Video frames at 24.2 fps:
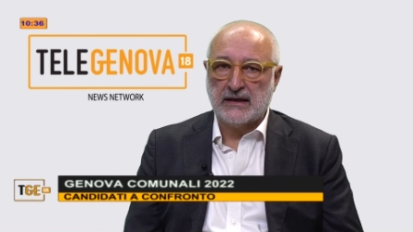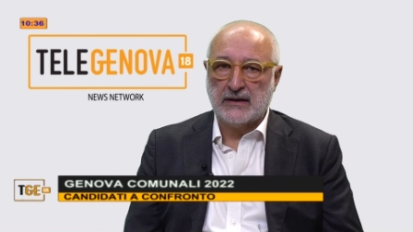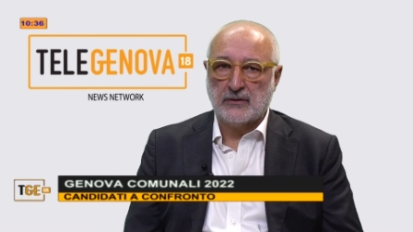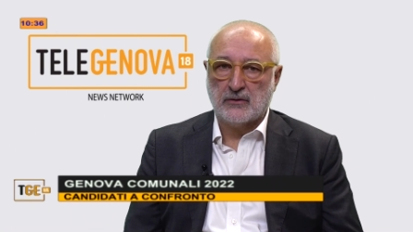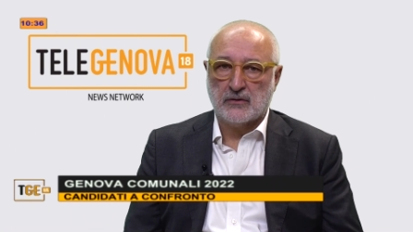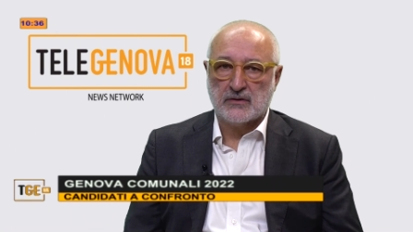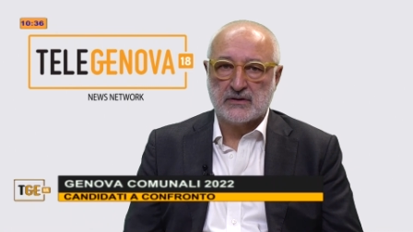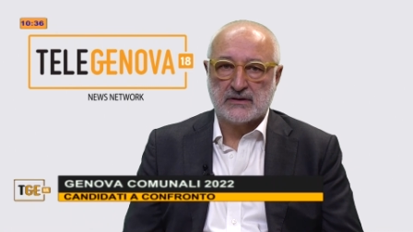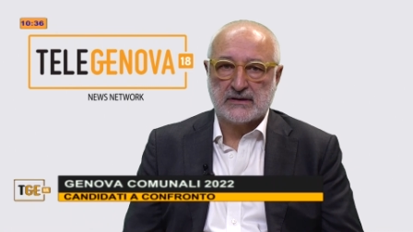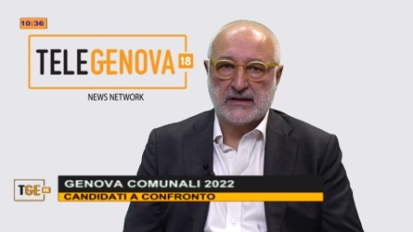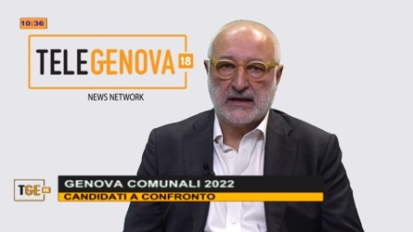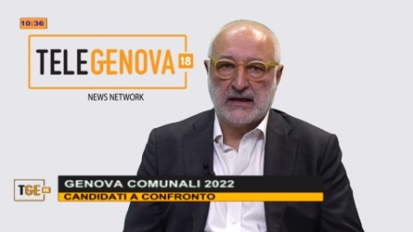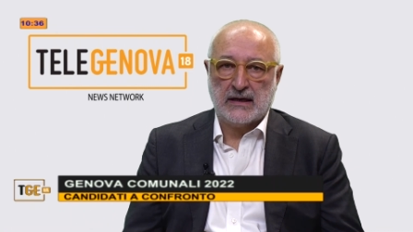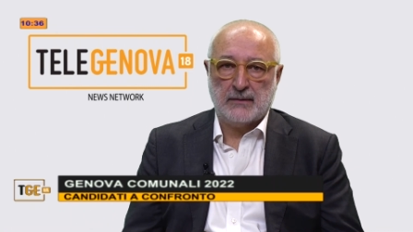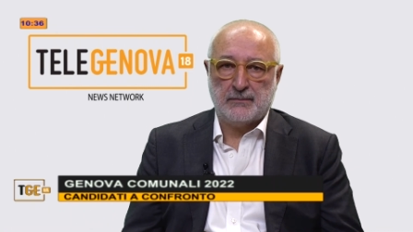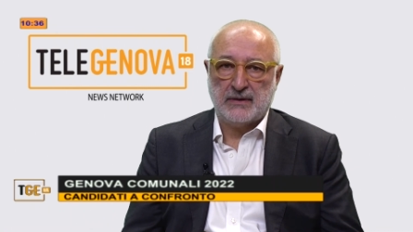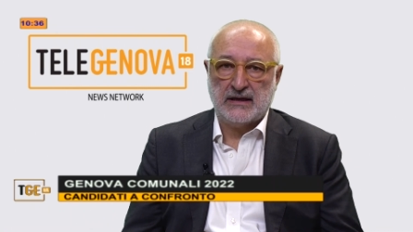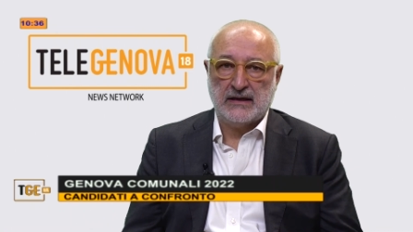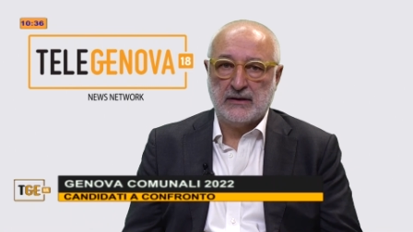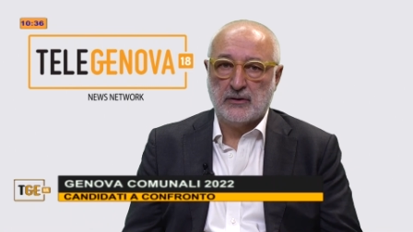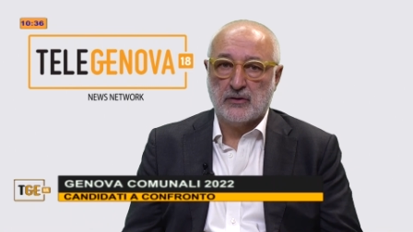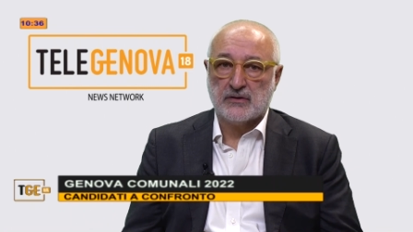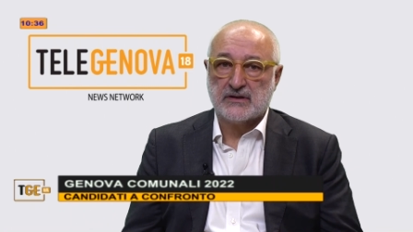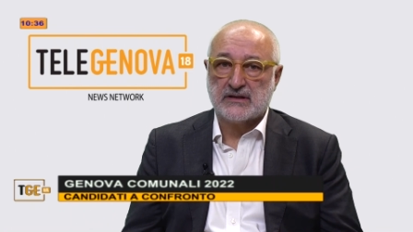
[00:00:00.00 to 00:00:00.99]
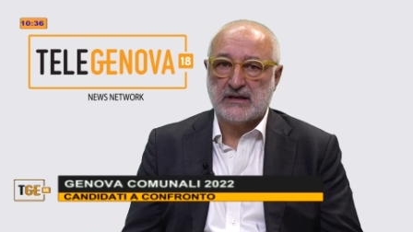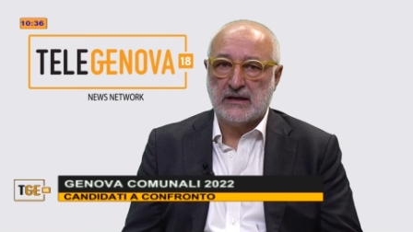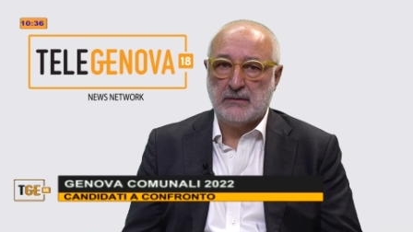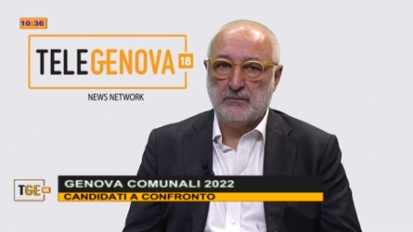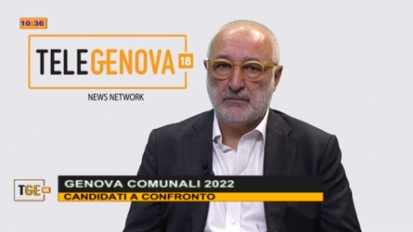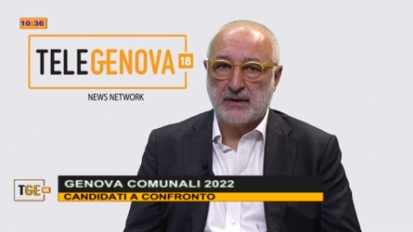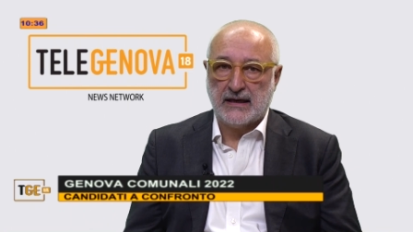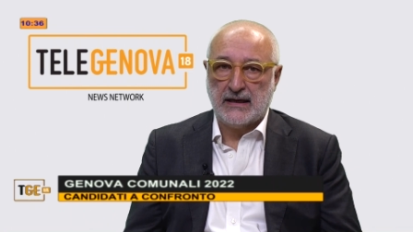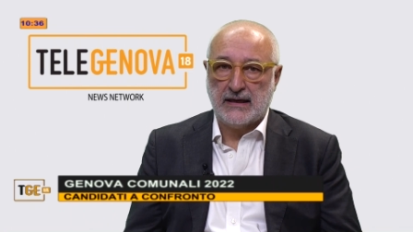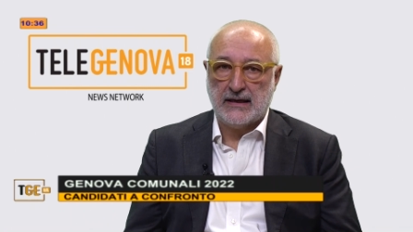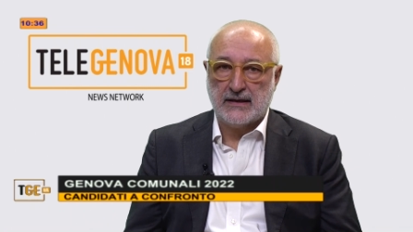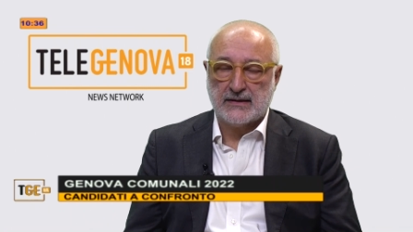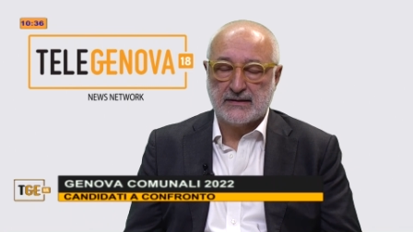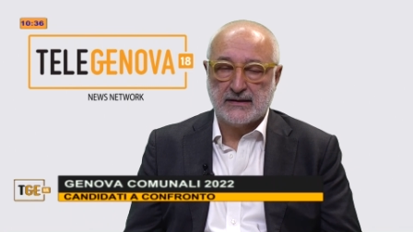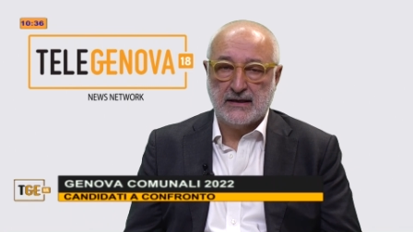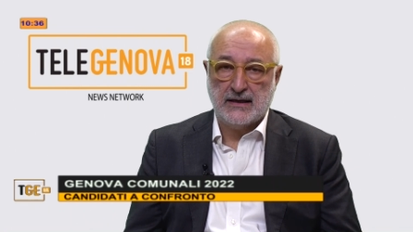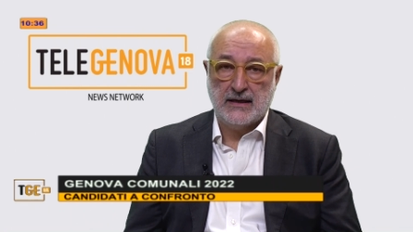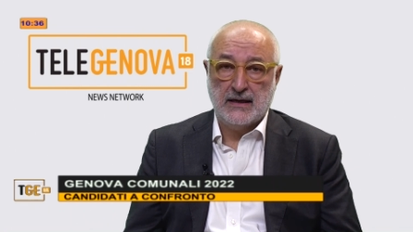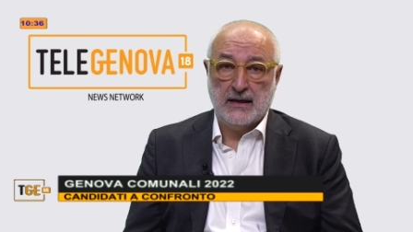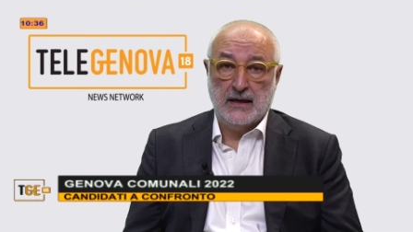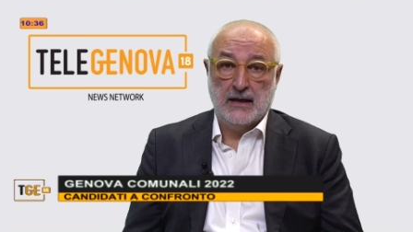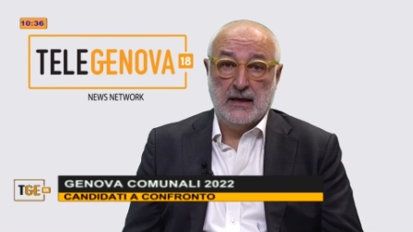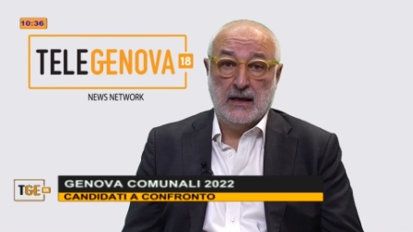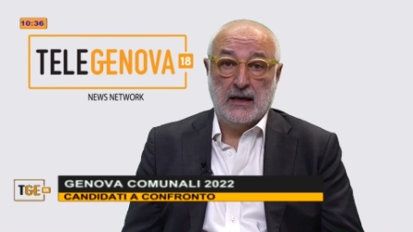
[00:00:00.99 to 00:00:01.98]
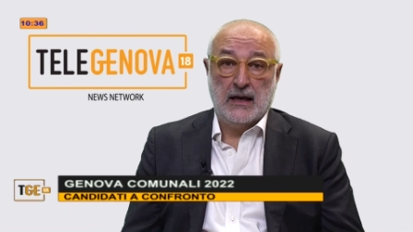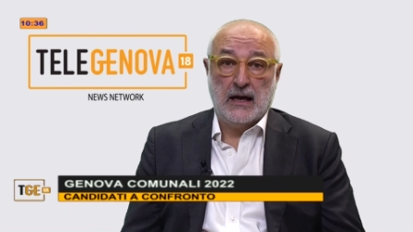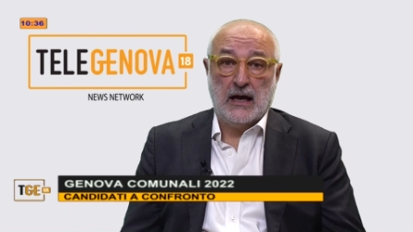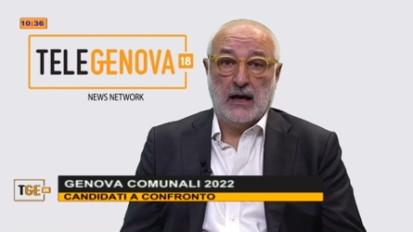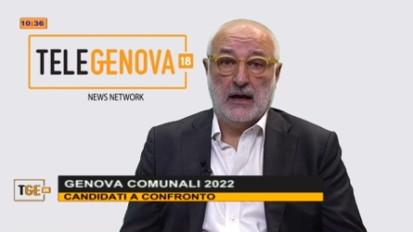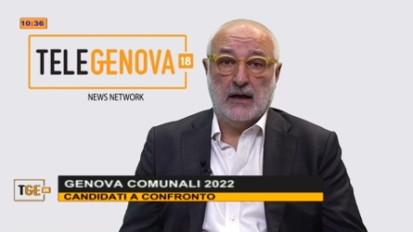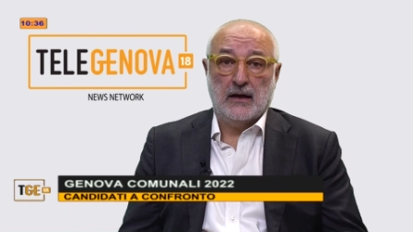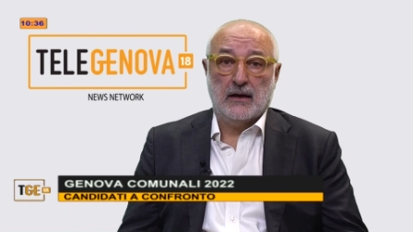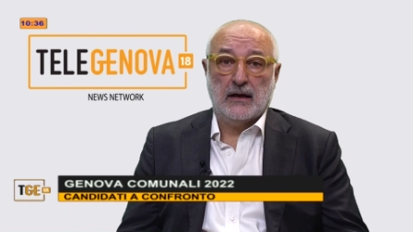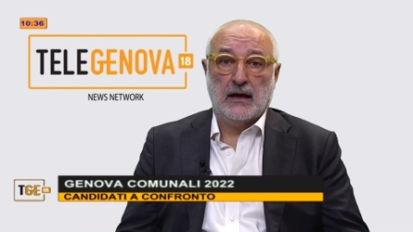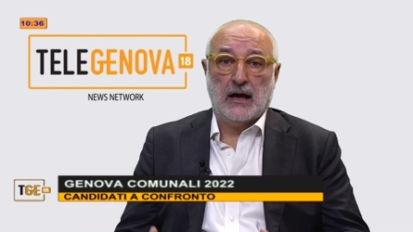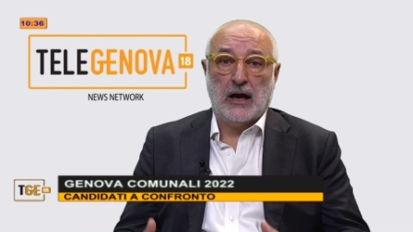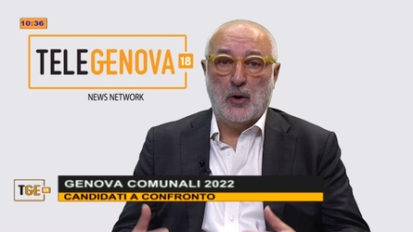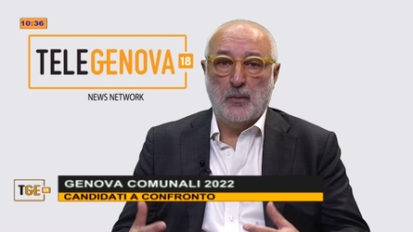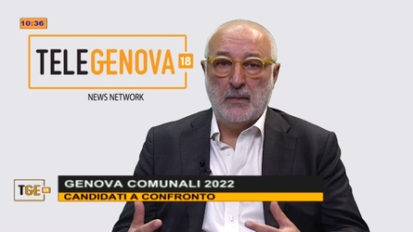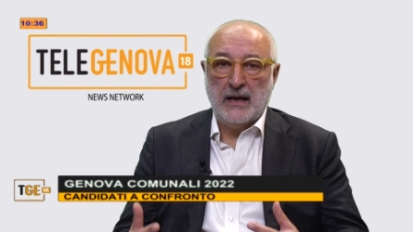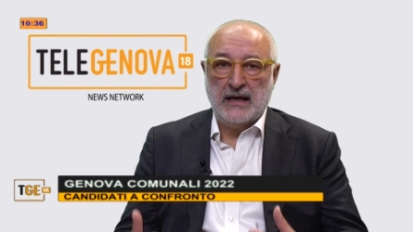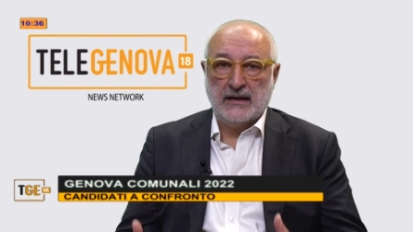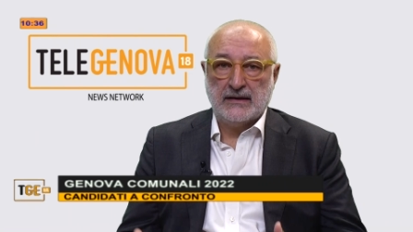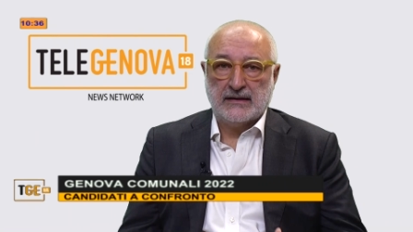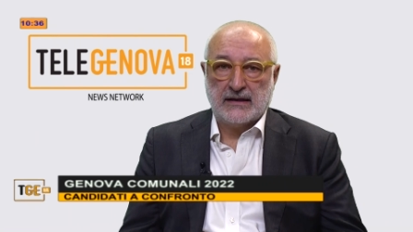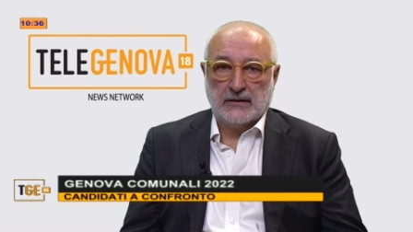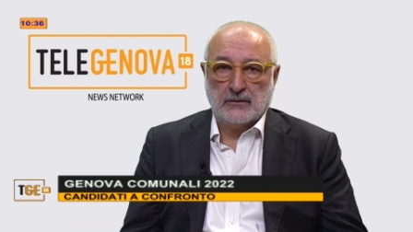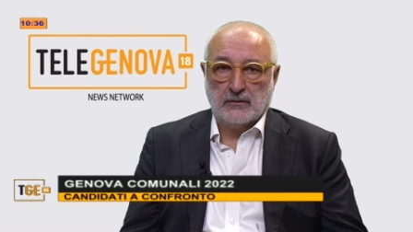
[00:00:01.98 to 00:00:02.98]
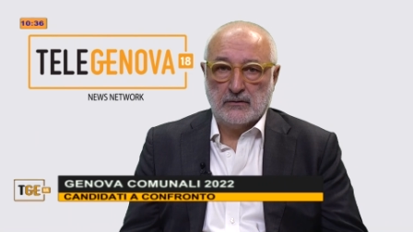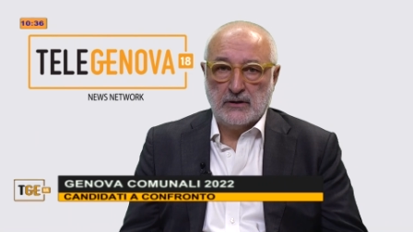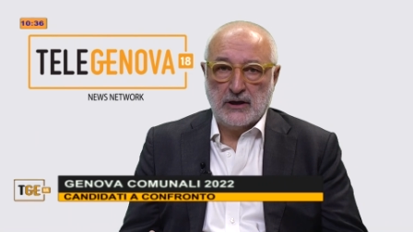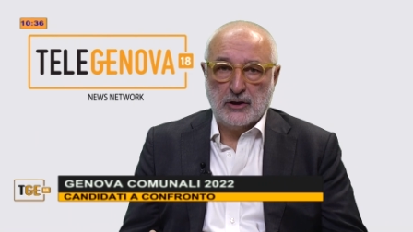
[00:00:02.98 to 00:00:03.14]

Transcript: nostra, per le nostre imprese, aumentano le